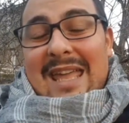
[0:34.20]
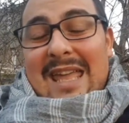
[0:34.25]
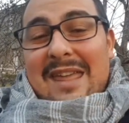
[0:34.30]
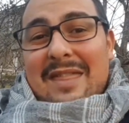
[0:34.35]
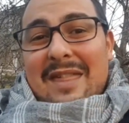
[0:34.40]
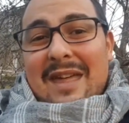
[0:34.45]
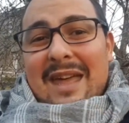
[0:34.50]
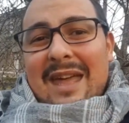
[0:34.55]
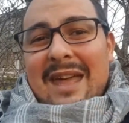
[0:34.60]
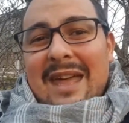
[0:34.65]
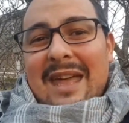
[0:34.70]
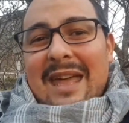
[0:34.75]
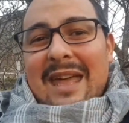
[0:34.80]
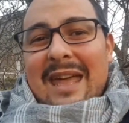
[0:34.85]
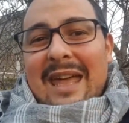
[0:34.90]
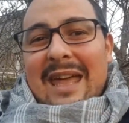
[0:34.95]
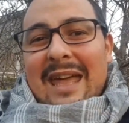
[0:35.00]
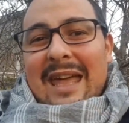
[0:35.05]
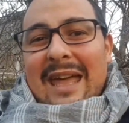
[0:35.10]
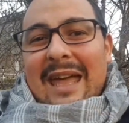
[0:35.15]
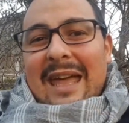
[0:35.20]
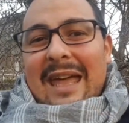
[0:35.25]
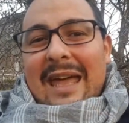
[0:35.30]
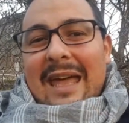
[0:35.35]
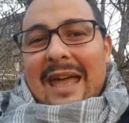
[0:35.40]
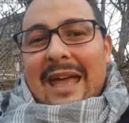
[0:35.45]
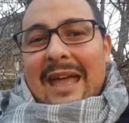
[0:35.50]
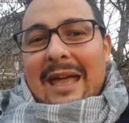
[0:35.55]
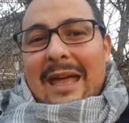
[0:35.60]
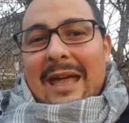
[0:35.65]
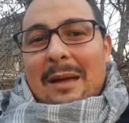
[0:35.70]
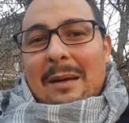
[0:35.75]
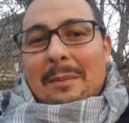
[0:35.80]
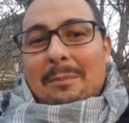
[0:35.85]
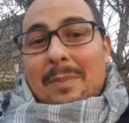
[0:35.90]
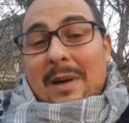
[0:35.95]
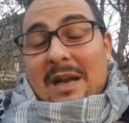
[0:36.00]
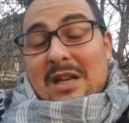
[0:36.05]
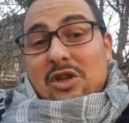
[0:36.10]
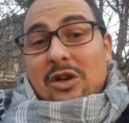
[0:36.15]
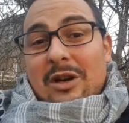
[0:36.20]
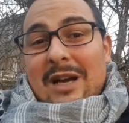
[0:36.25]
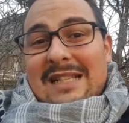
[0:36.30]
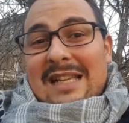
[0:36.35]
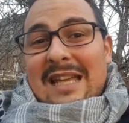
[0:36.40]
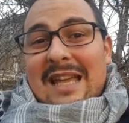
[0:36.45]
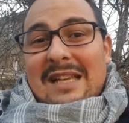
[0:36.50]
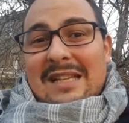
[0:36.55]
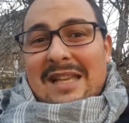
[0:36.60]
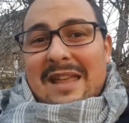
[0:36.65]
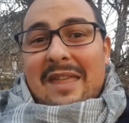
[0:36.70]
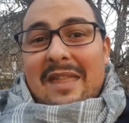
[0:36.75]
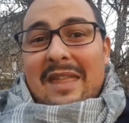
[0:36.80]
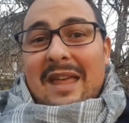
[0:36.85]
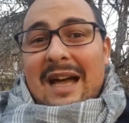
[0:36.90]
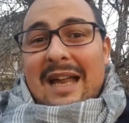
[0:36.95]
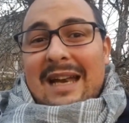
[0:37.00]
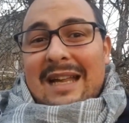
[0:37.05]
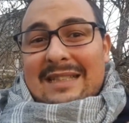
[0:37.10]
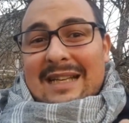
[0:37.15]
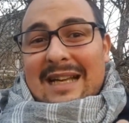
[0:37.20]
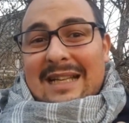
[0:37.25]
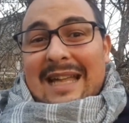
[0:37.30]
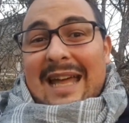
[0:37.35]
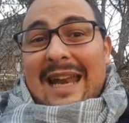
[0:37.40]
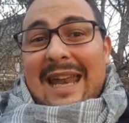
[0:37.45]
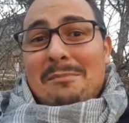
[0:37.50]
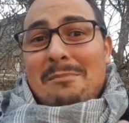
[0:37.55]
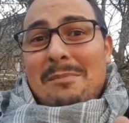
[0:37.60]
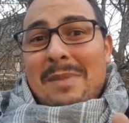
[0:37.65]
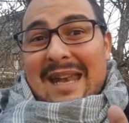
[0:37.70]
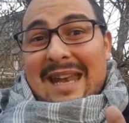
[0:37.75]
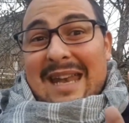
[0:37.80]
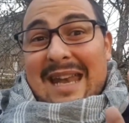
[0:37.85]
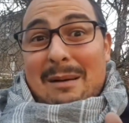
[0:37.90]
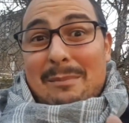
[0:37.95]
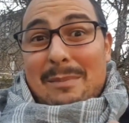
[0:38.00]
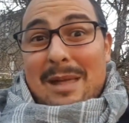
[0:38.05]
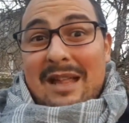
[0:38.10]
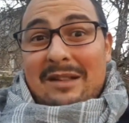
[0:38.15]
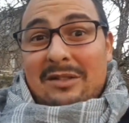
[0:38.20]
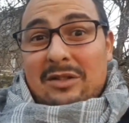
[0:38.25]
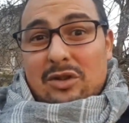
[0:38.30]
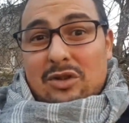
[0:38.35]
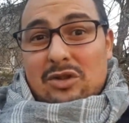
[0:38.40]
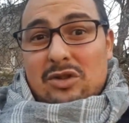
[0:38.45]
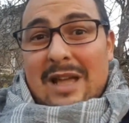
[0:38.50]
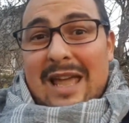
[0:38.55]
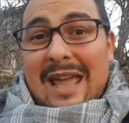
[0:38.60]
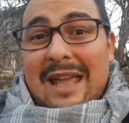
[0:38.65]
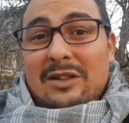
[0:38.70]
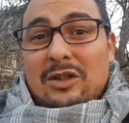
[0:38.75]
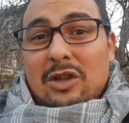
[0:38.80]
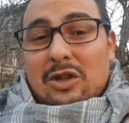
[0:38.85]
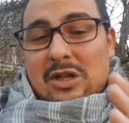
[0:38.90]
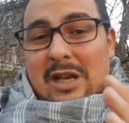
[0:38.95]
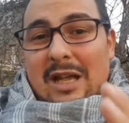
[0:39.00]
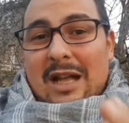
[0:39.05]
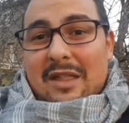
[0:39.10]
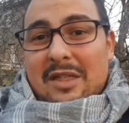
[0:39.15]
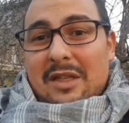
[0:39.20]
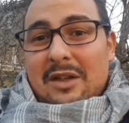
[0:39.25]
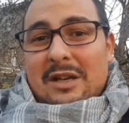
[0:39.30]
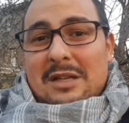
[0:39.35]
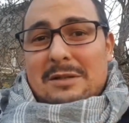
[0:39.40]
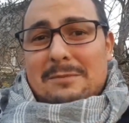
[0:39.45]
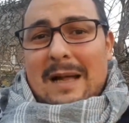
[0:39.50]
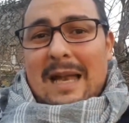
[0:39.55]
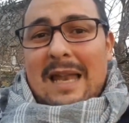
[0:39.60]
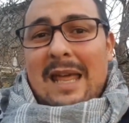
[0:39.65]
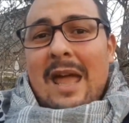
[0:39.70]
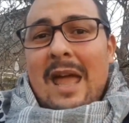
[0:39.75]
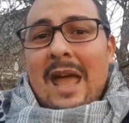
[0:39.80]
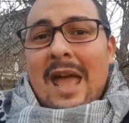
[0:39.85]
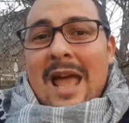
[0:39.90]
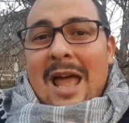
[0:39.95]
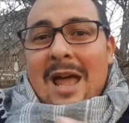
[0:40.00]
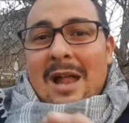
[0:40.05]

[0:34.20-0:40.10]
y de personas que se dedican a tratar envenenamientos e intoxicaciones, ¿vale?